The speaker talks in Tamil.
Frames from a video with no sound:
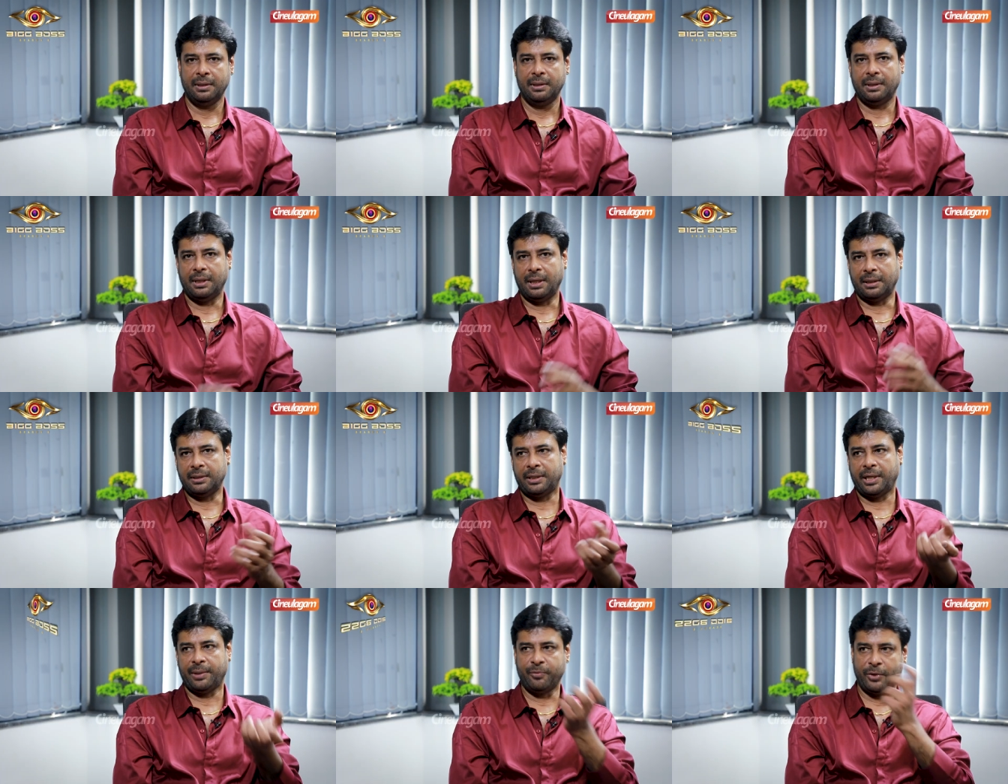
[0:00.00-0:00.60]
நான்
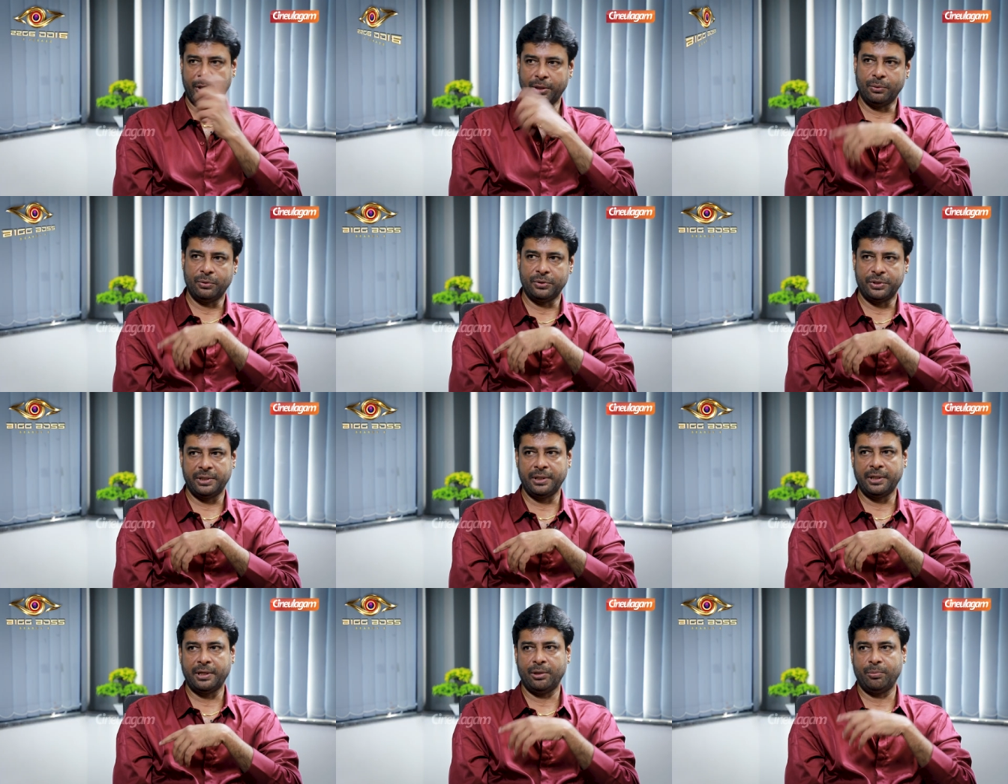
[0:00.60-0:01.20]
அந்த டைம் வேறு ஒரு
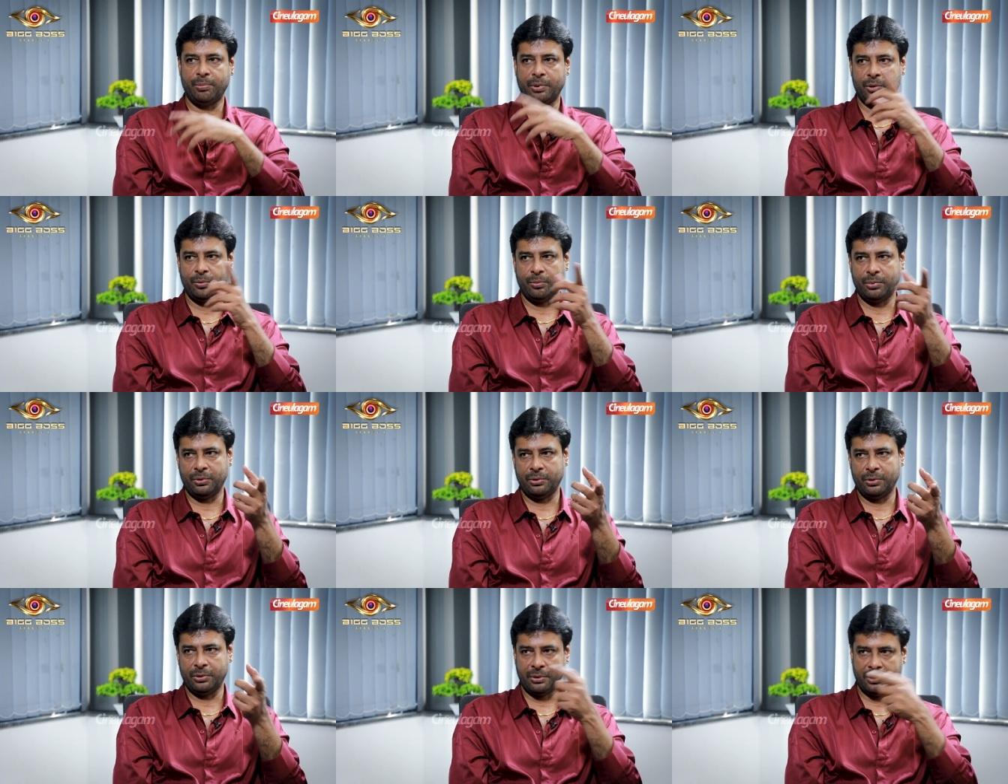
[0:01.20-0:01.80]
சீரியல்
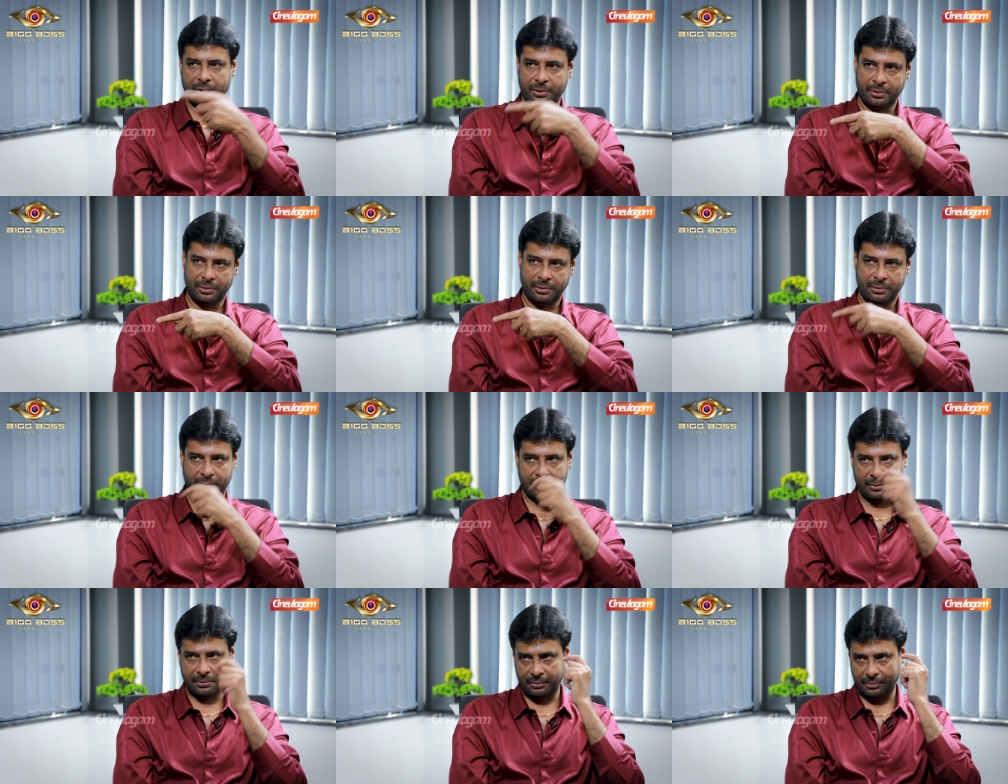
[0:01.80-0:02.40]
பண்ணும்போது
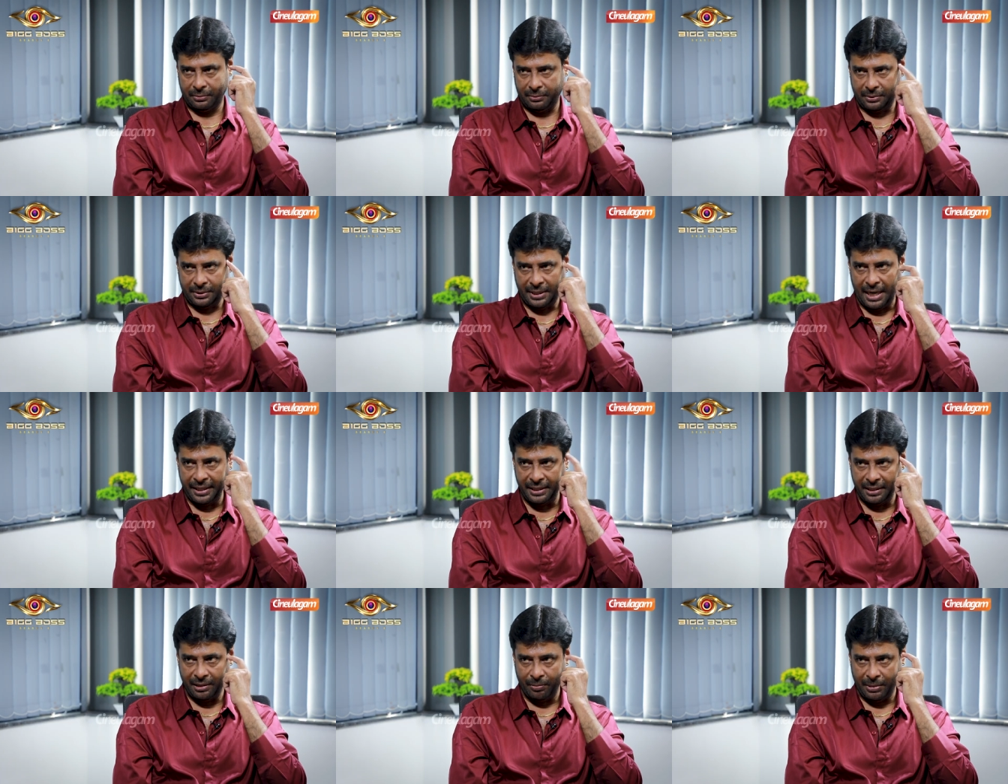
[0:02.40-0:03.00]

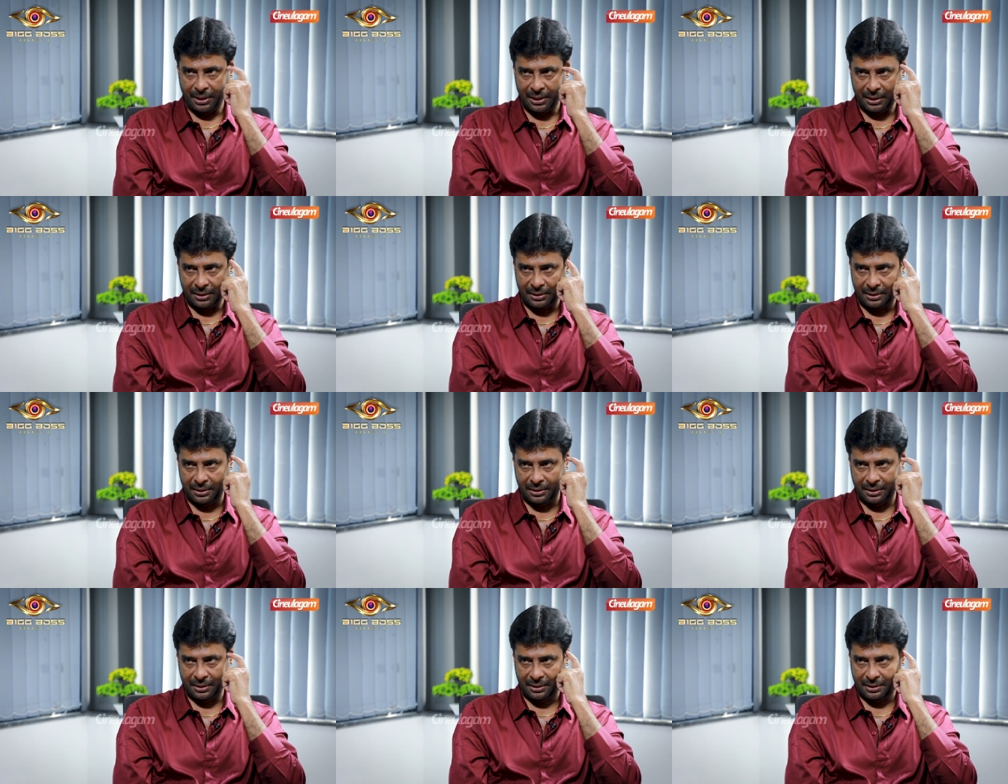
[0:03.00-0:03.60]
டேனியல்
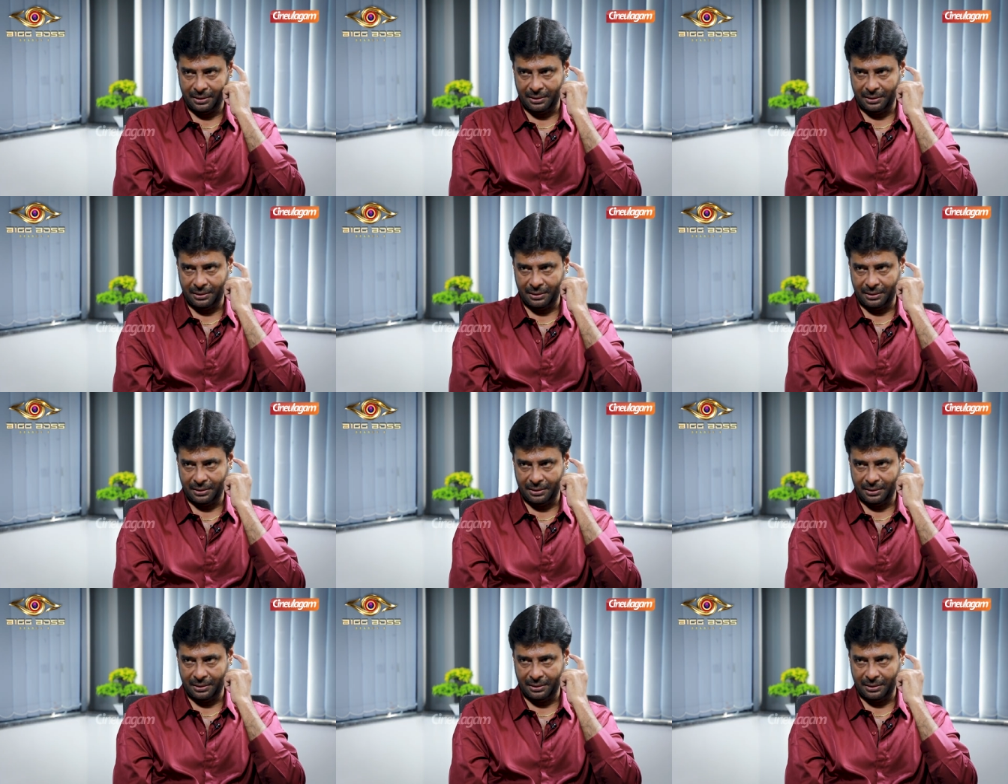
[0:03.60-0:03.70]
பாலாஜி